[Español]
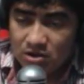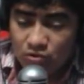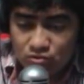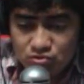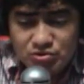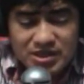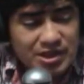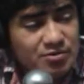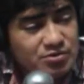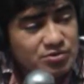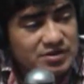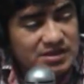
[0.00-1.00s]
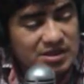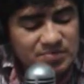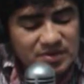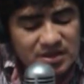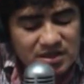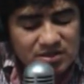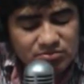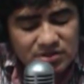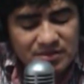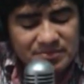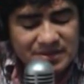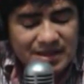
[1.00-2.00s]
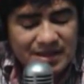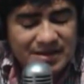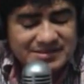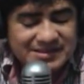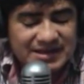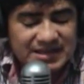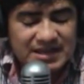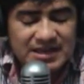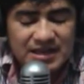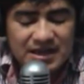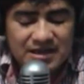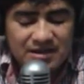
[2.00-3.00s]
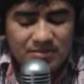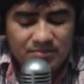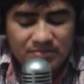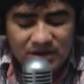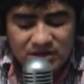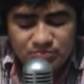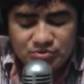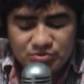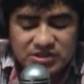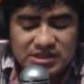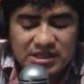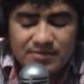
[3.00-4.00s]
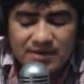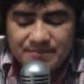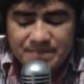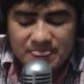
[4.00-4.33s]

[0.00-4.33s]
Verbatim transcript: Uno quiere uno tener eh, una vida más tranquila, más positiva,